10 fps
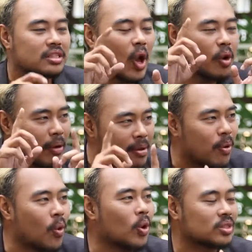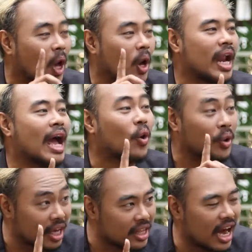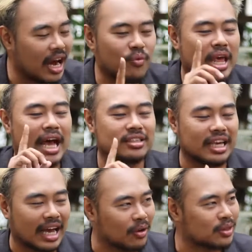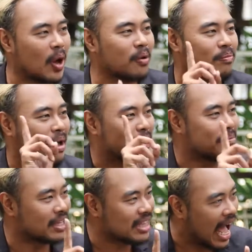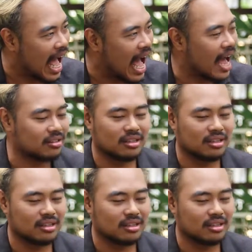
ต้องไปพูดต่อหน้าคนเยอะๆ เวลาที่เขาต้องไปเป็นประธาน